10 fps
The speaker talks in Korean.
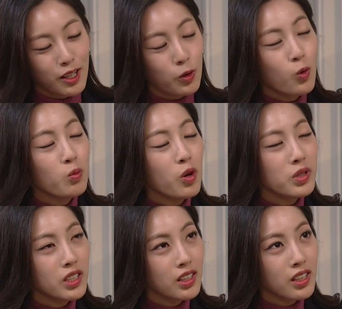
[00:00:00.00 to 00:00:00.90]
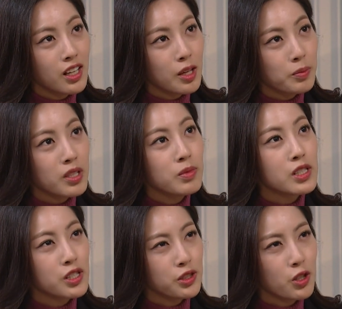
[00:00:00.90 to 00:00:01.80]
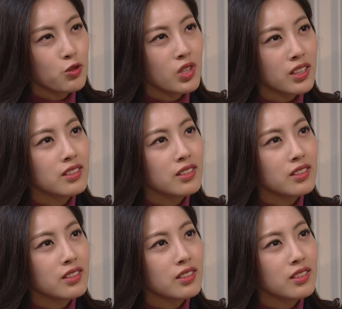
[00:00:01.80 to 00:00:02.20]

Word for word: 공범이니까 비밀 지켜준다 이